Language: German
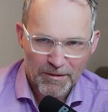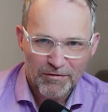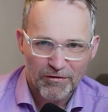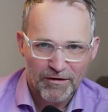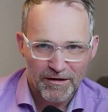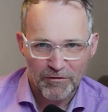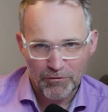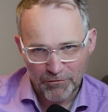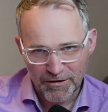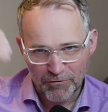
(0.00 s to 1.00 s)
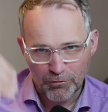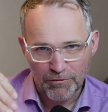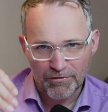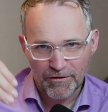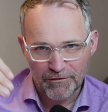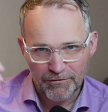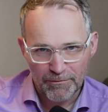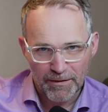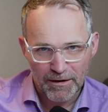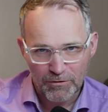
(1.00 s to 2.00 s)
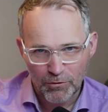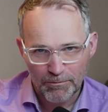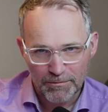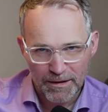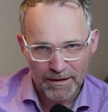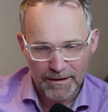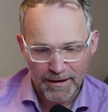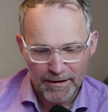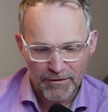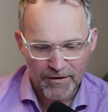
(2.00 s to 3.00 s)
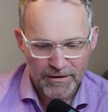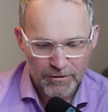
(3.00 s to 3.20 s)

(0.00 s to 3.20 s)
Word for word: hatte ich nur so als Kunstgriff gemacht, um da nicht alles andere neu